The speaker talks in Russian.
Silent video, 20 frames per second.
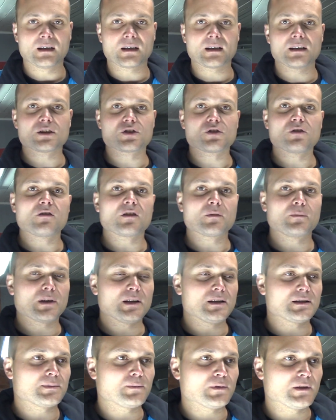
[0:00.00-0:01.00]
Range Rover, в
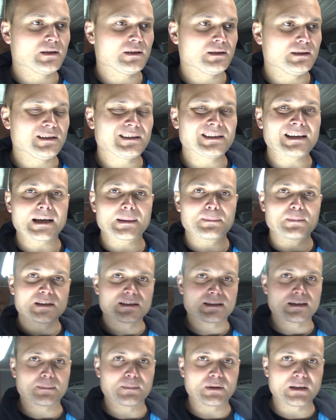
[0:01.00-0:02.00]
принципе, не так
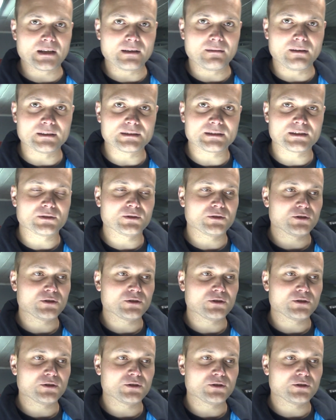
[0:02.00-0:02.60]
быстро продавался,